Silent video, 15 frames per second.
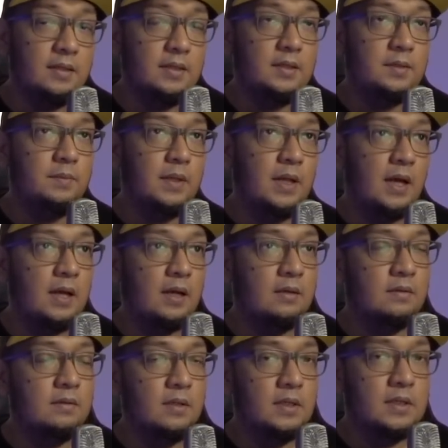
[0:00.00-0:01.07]
Jadi
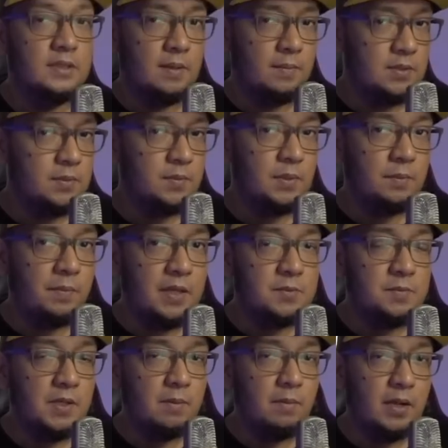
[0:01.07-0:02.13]
dibilang sama seperti
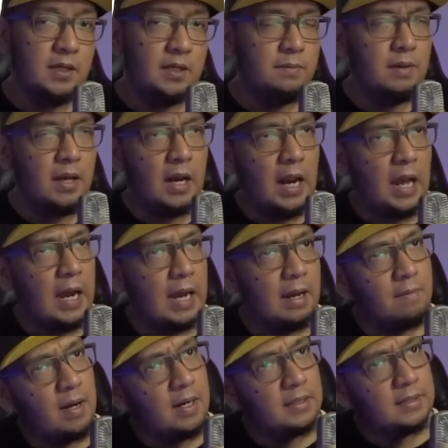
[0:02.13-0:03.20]
PSP kemarin, dibilang langka
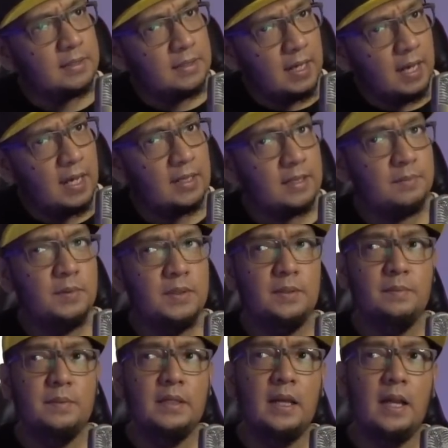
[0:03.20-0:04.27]
banget enggak, tapi
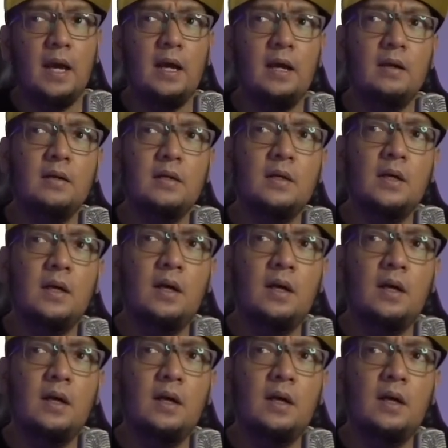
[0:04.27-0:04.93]
dibilang